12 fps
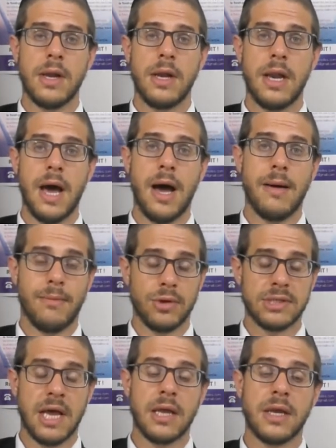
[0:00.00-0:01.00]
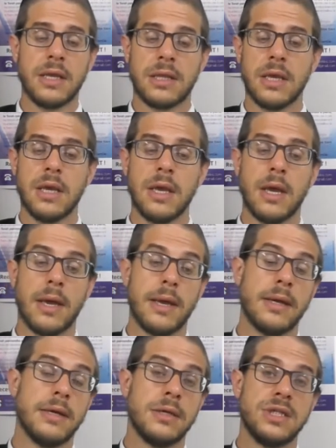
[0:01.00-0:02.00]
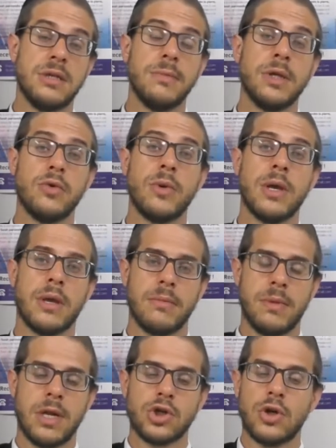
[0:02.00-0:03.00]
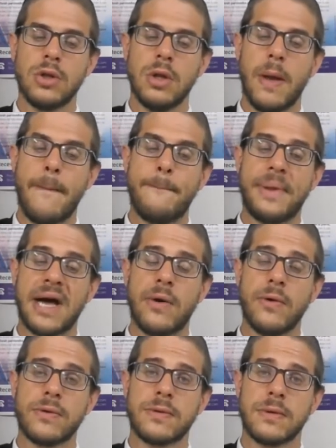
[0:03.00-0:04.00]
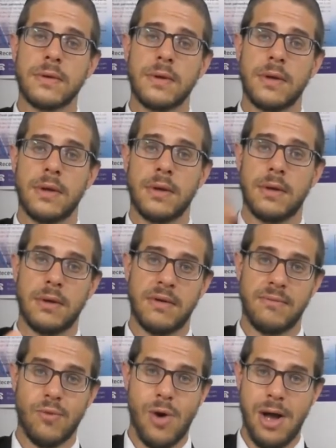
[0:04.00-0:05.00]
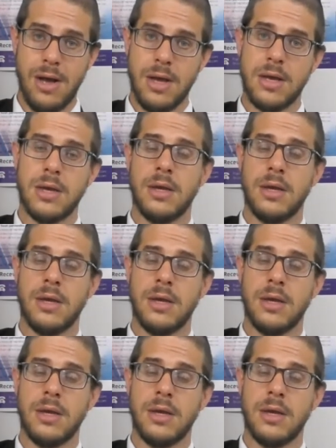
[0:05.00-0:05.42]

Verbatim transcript: la mansarde a été diminuée. Milachon pachot, moins.